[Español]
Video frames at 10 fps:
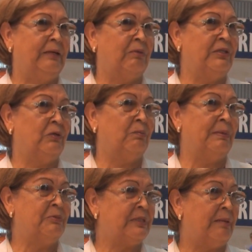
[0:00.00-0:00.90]
Y cuando
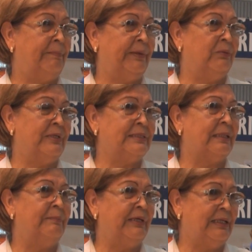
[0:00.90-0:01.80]
los vemos
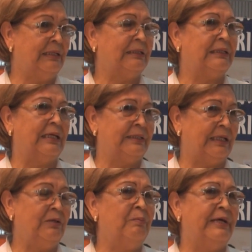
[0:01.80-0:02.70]
campeones también, te han
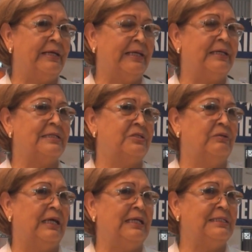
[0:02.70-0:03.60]
traído medallas
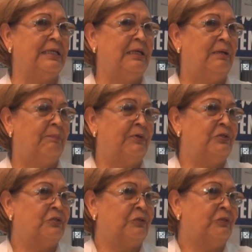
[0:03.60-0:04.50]
nacionales,
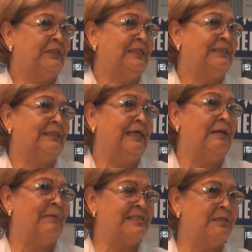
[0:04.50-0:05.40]
pues nosotros es
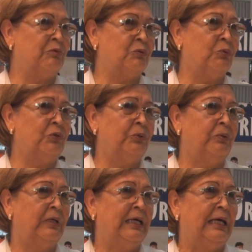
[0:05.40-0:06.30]
el máximo tuyo.
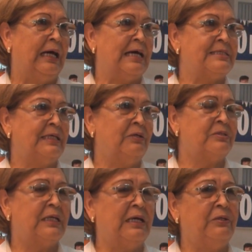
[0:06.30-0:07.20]
Hace
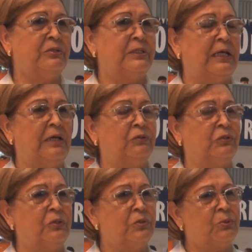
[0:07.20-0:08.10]
dos años a
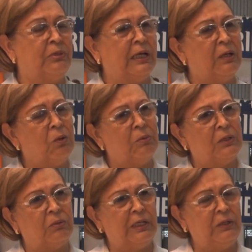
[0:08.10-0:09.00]
nosotros nos ubicaron como
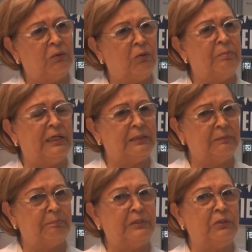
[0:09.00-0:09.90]
el colegio con
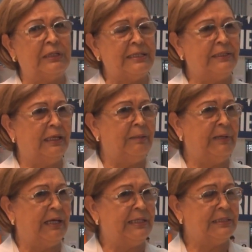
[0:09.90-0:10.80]
mayor cantidad de
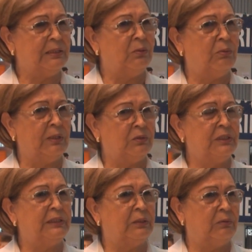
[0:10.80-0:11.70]
medallas en los
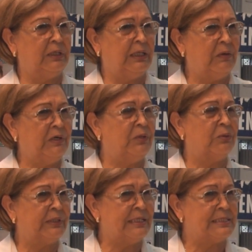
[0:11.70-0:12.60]
Juegos Intercolegiados en el
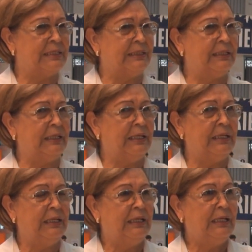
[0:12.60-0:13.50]
norte de Santander.